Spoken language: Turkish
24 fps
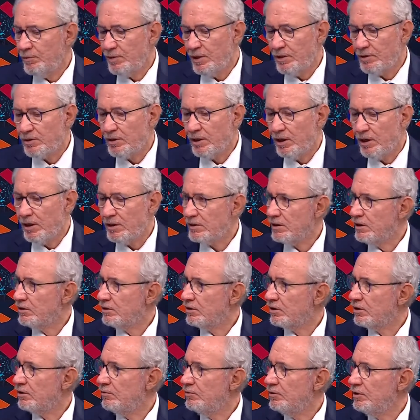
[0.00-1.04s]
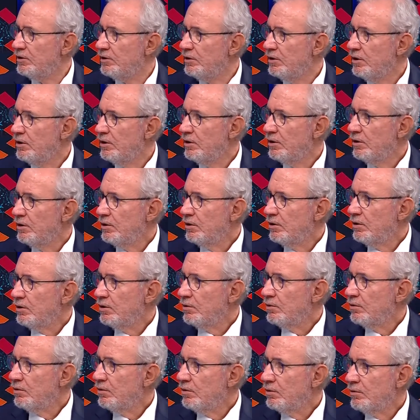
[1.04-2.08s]
5 Galatasaray takımının
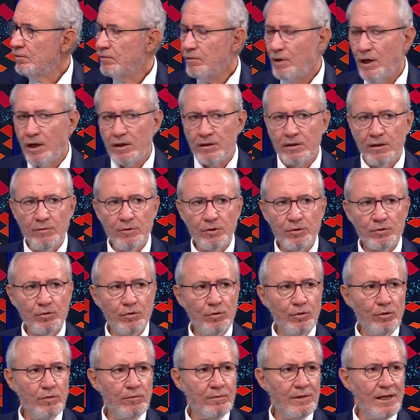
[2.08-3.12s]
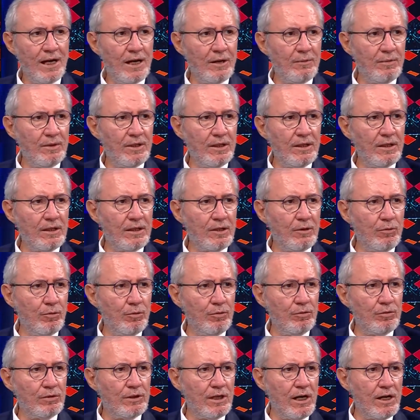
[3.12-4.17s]
her zaman söylüyorum derbideki
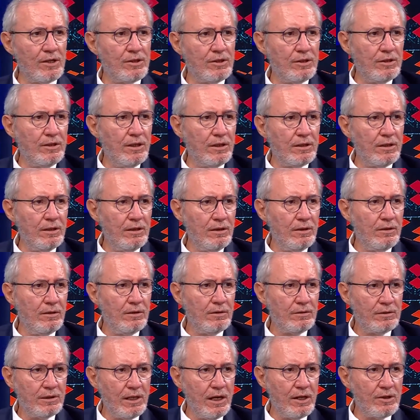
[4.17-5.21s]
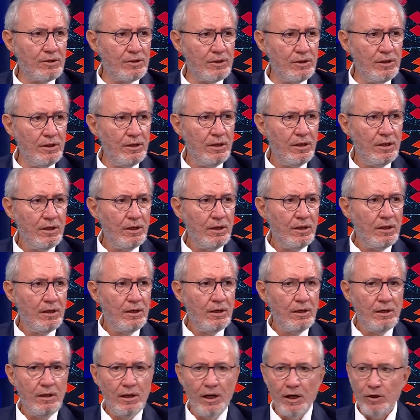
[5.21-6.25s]
oyun tercihdeki tercihi
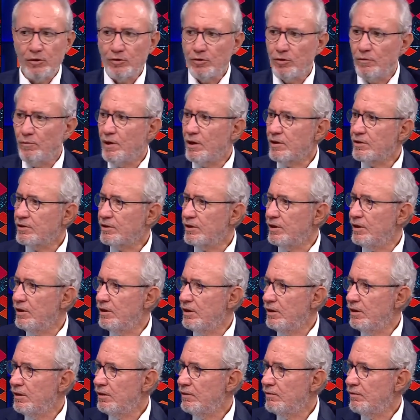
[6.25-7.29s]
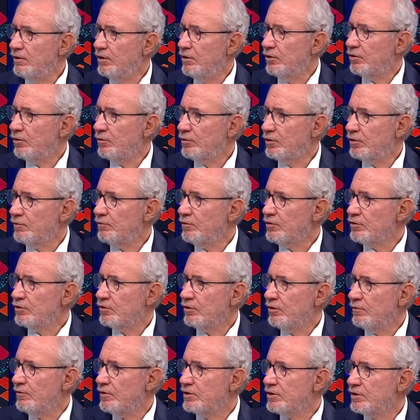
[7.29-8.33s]
Lazio Marsilya ve Lokomotiv Moskova
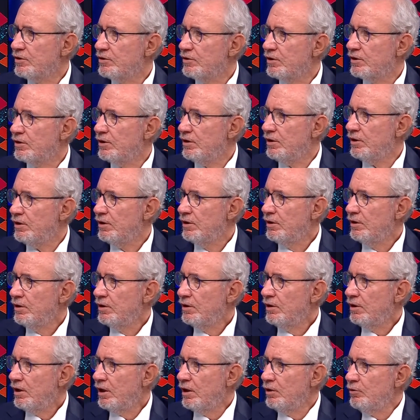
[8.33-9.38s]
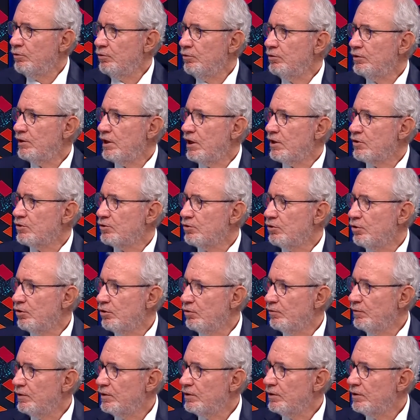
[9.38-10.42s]
maçındaki aynı oyun tercihi
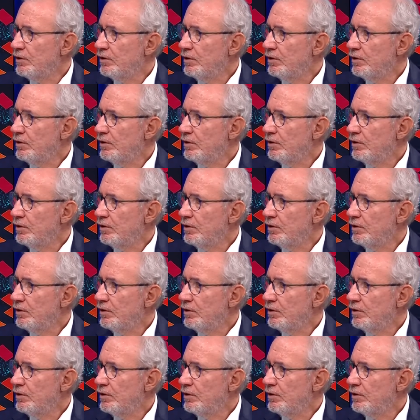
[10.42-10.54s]
olmalı.